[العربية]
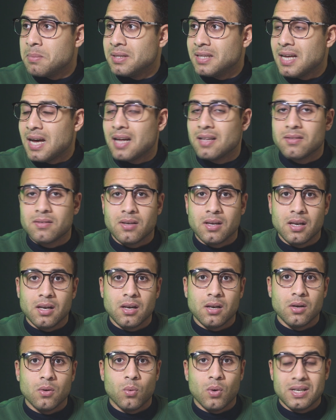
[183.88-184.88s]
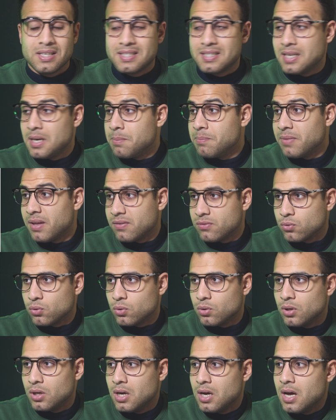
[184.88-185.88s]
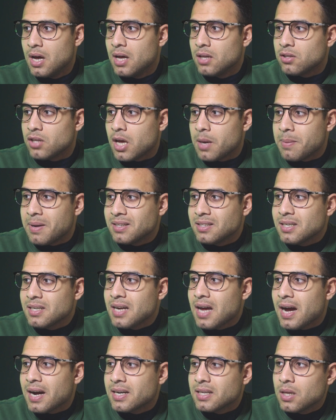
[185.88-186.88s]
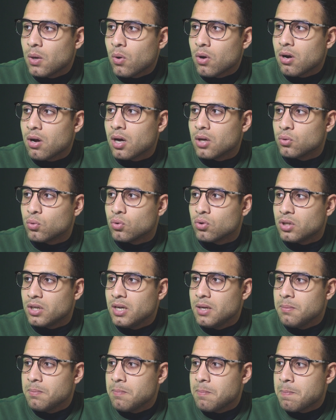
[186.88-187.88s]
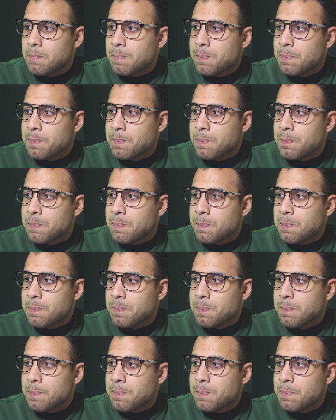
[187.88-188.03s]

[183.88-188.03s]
بتاعه الواتساب نفسه طيب هترجع كده ورا خطوتين